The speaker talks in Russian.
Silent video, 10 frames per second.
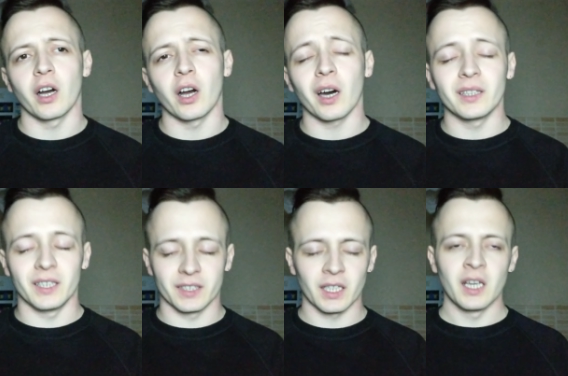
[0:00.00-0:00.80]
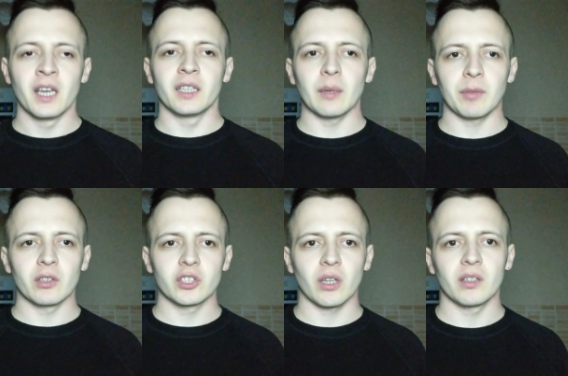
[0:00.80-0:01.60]
адрес. Я
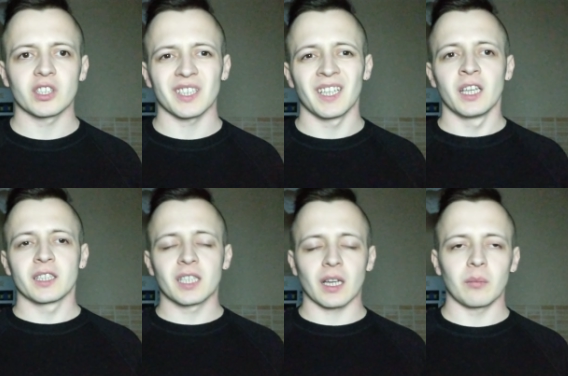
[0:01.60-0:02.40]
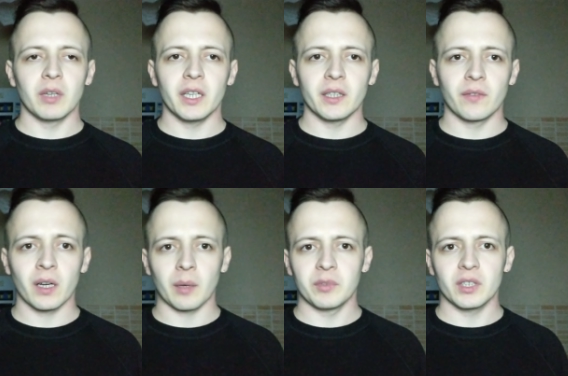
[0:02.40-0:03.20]
получал лишь оскорбления в
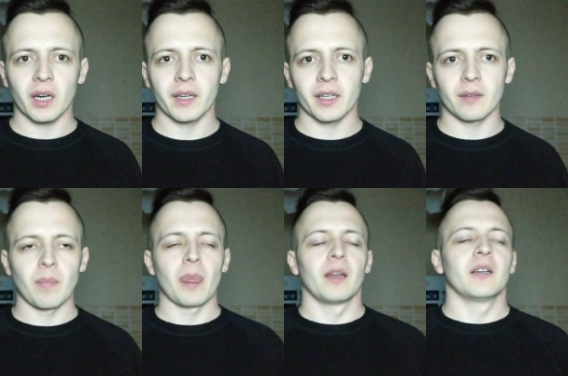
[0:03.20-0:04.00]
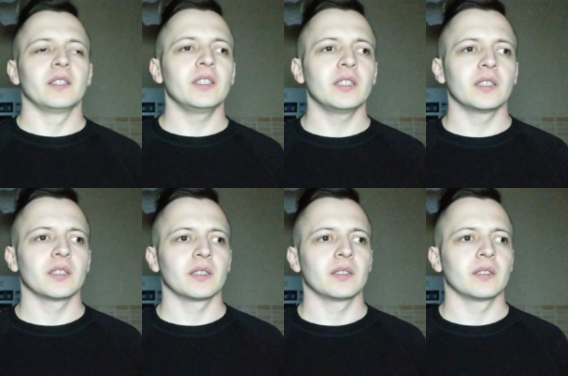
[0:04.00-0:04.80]
комментариях. И,
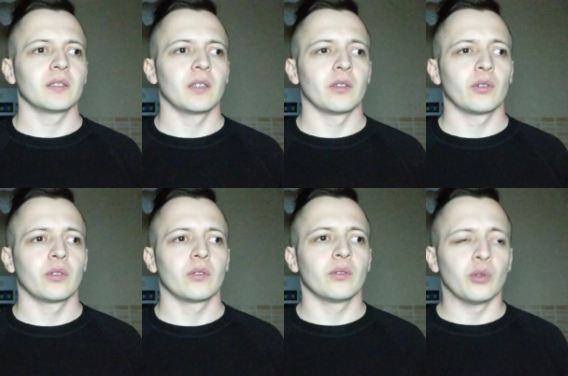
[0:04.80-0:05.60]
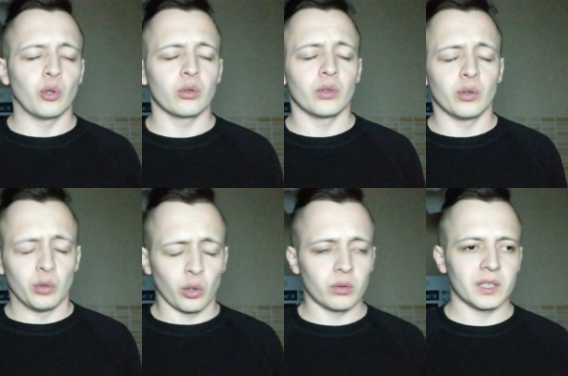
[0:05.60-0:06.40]
э, ну,
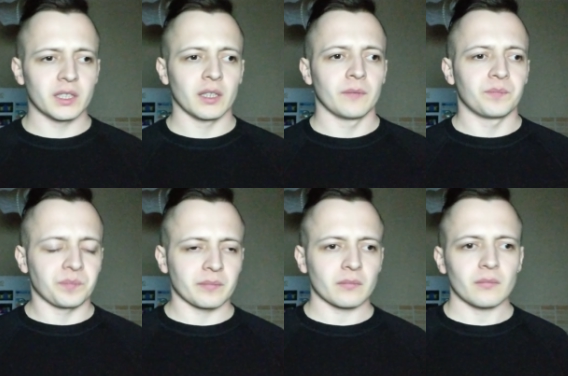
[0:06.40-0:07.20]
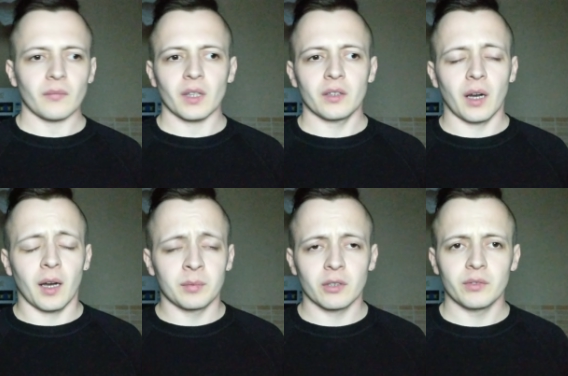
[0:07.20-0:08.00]
ну то есть,
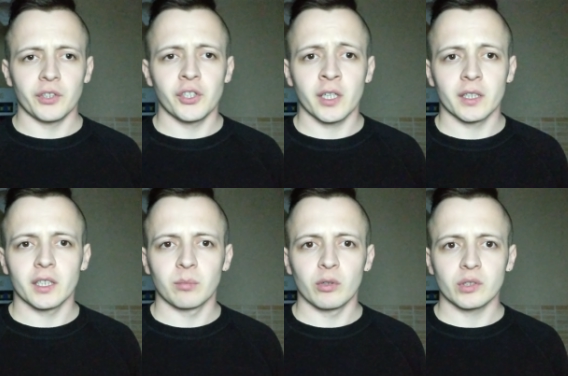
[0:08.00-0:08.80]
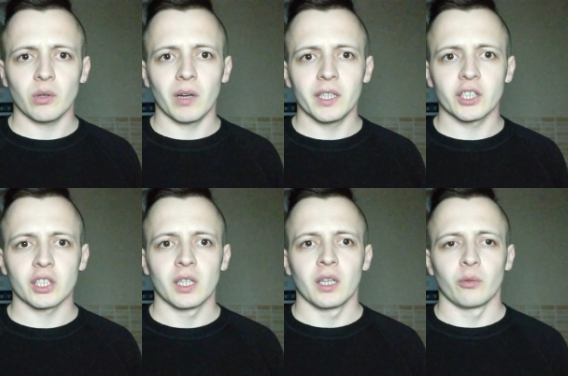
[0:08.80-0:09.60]
абсолютно никаких плюсов, а
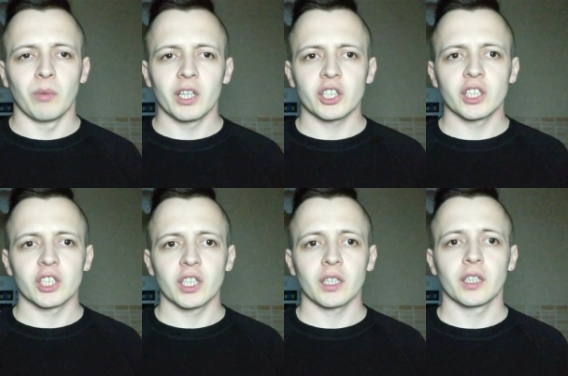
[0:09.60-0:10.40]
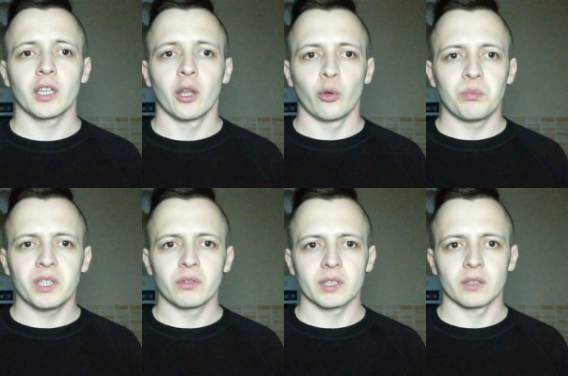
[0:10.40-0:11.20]
лишь большие жирные ну,
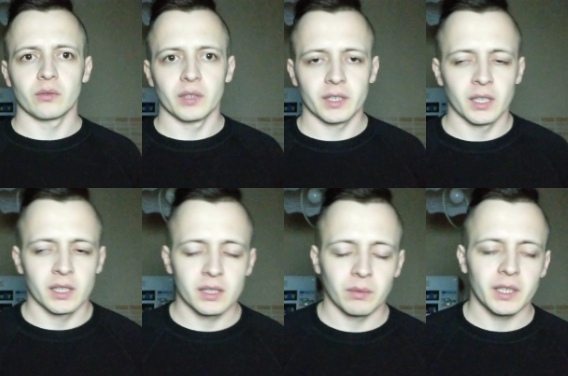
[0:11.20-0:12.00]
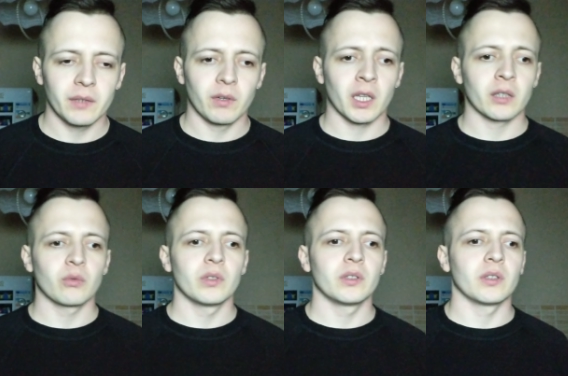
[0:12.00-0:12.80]
минусы. Ну, то есть, своей вот
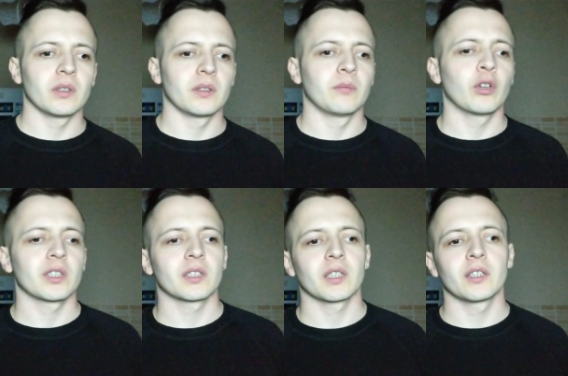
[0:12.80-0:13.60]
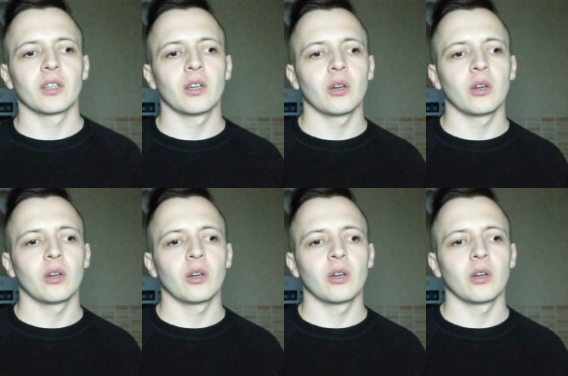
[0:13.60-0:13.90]
такой, э, можно сказать,